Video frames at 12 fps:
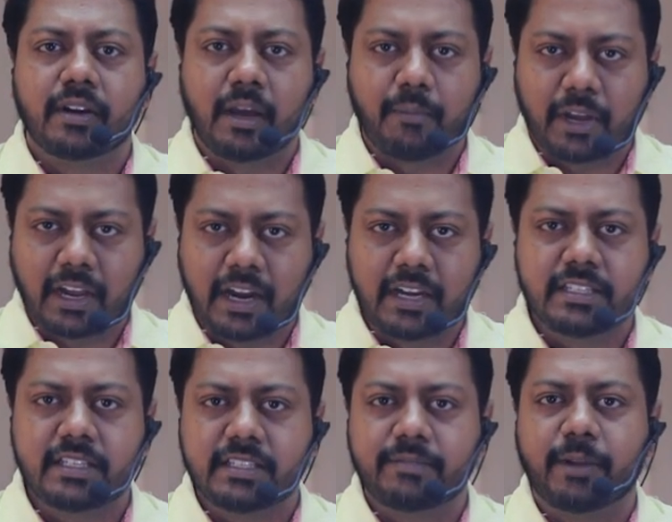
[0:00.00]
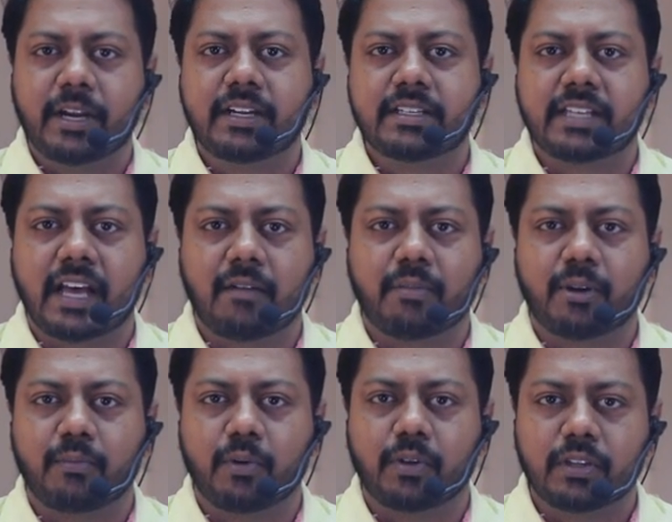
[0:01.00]
நம்ம கடிச்சு மென்று
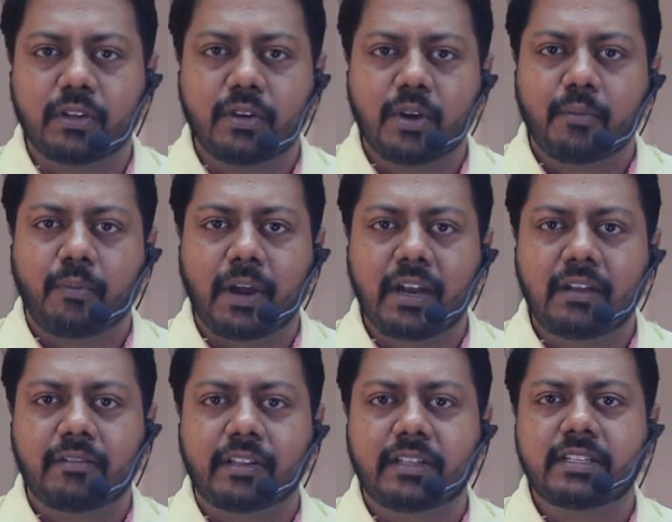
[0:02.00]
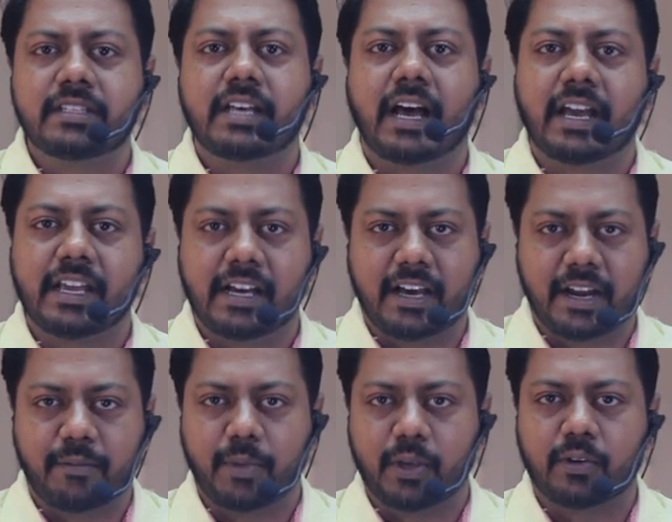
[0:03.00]
சாப்பிடும் போது பல்லு வந்து சாய
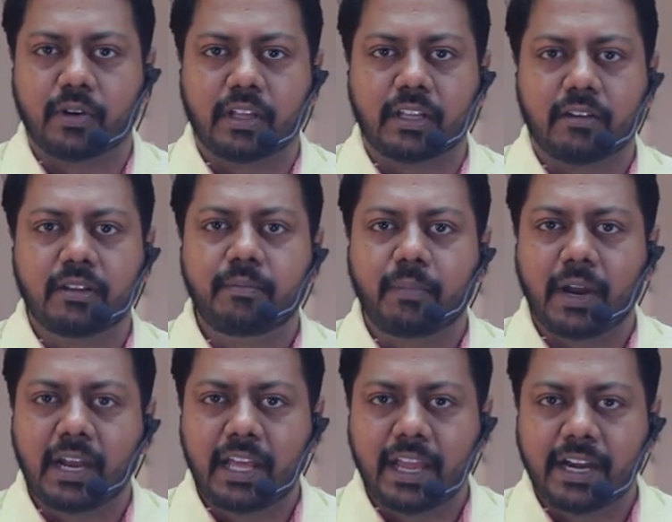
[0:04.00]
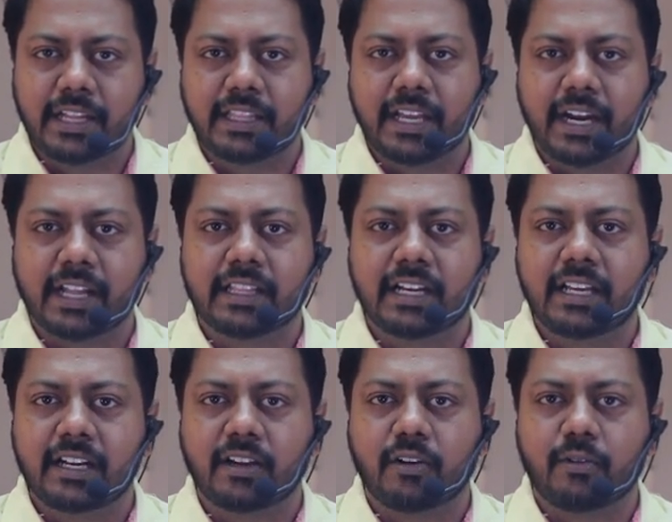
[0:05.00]
ஆரம்பிக்கும் அதாவது பல்லு எடுத்த இடத்துல
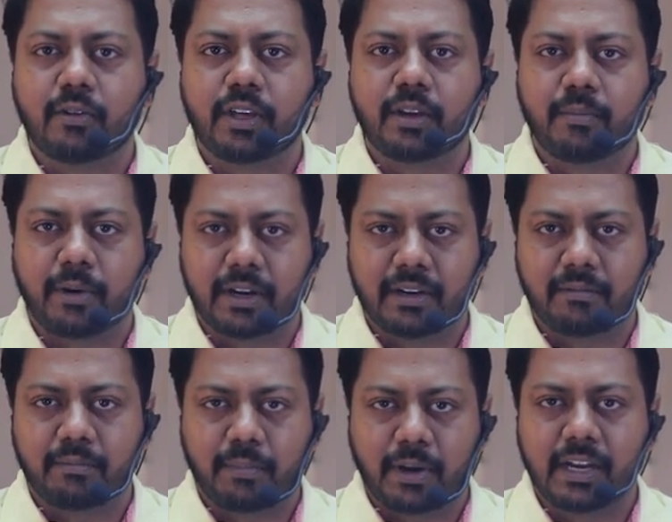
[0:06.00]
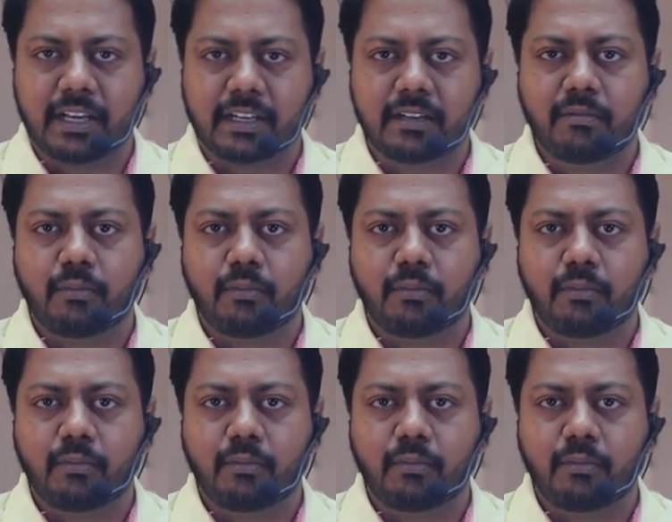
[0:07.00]
இருக்கக்கூடிய பல்லுக்கு